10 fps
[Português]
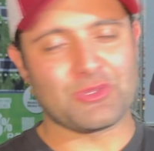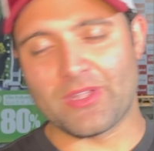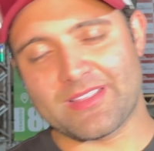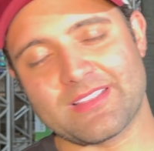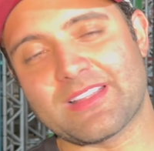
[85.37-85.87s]

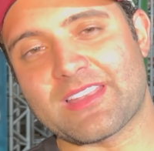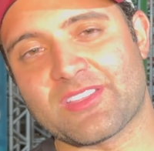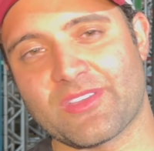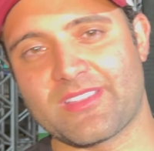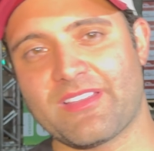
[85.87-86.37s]
todas as
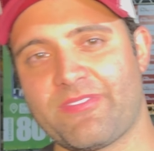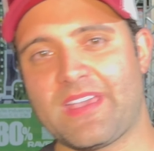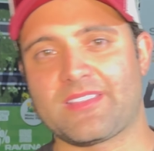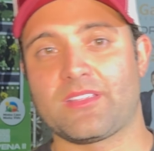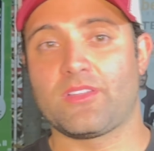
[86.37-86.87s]
atrações da
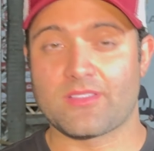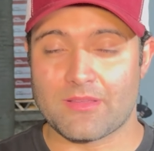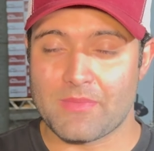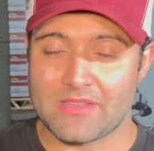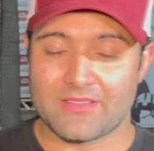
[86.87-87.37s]
festa, nós
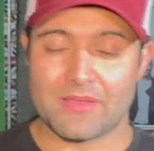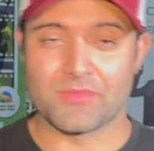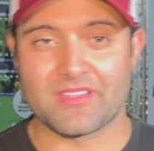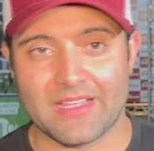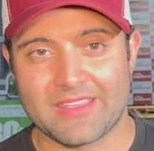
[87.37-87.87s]
também
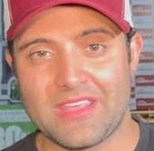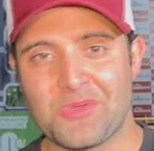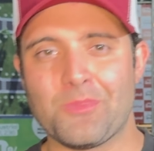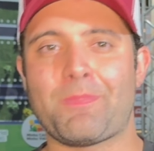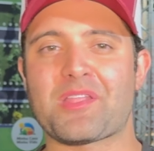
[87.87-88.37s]
temos aqui
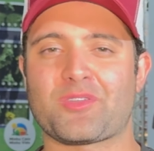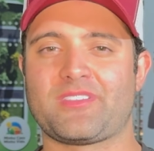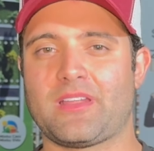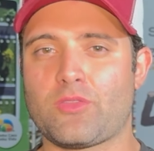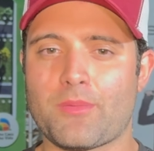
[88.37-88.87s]
um
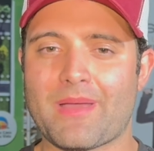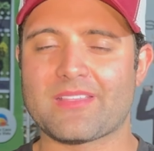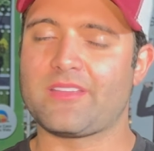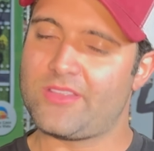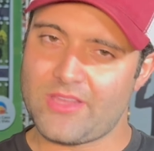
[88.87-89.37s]
patrocinador
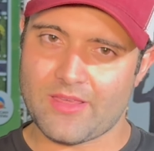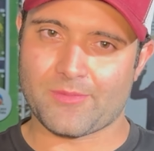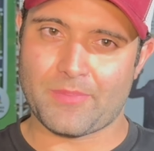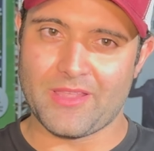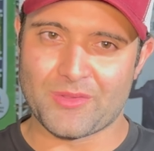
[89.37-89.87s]
master de
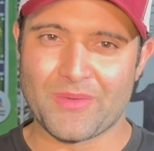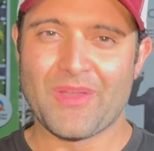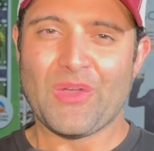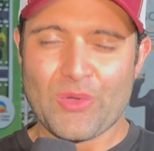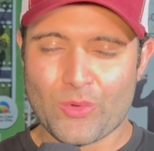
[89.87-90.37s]
respeito.
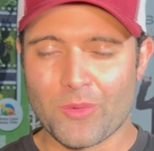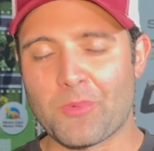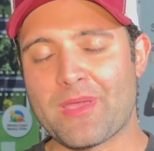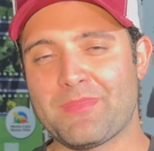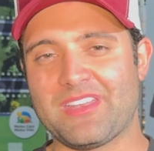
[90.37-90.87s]

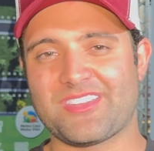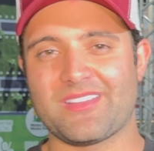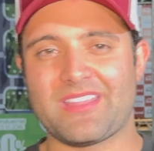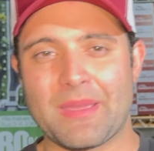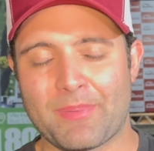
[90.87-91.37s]
Grupo
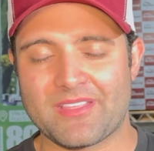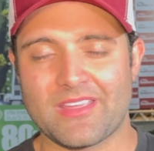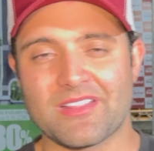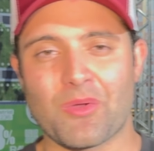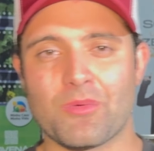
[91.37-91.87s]
MNGT
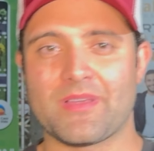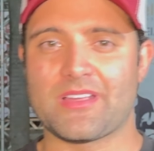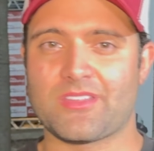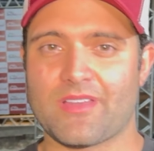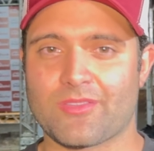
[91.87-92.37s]
apresenta algumas
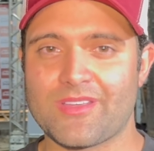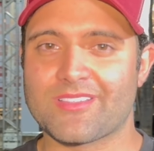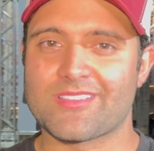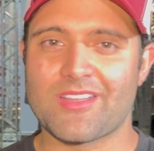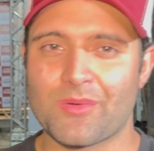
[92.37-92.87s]
ativações
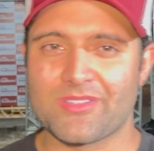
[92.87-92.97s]
que serão